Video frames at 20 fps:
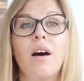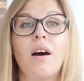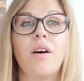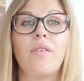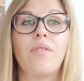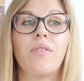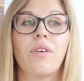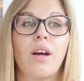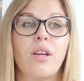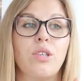
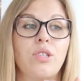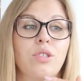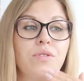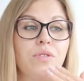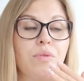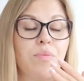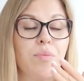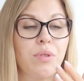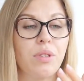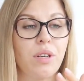а, в
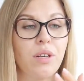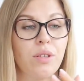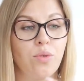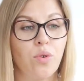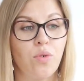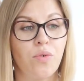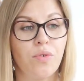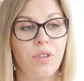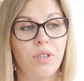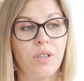качестве
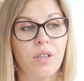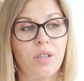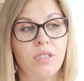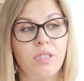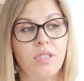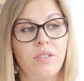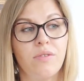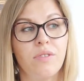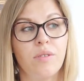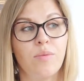подготовки к
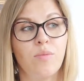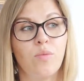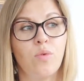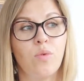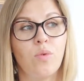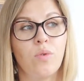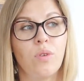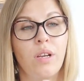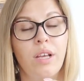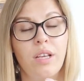
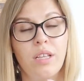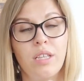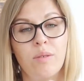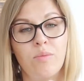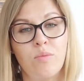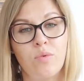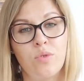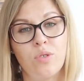активному летнему